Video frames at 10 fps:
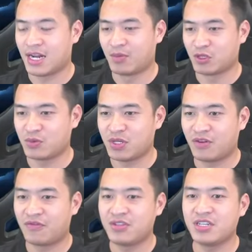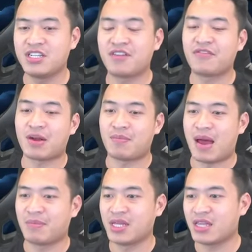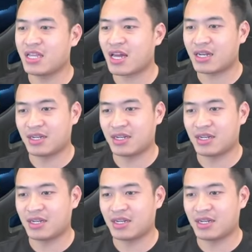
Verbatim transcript: là một trong những nhân vật mà mình thích nhất